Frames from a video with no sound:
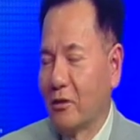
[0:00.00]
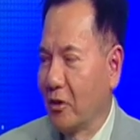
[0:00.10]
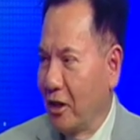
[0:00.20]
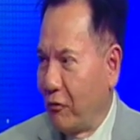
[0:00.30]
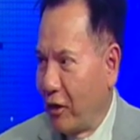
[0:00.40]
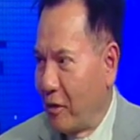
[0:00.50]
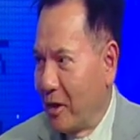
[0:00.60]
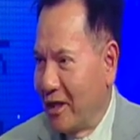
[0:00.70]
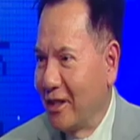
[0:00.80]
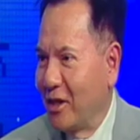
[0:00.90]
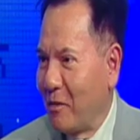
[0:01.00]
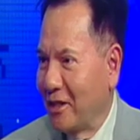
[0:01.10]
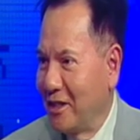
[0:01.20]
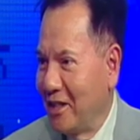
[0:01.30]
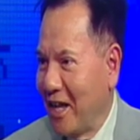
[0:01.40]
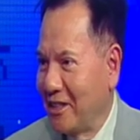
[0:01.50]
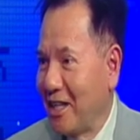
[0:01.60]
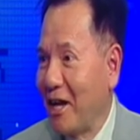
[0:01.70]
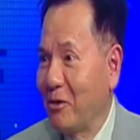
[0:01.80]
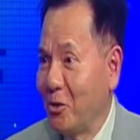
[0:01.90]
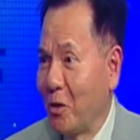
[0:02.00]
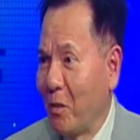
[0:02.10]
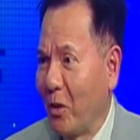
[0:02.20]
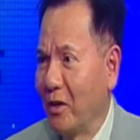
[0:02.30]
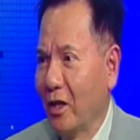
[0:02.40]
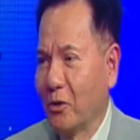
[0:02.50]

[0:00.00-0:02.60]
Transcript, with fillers: tôi refer bệnh nhân cho bác sĩ khai tra bác sĩ chuyên môn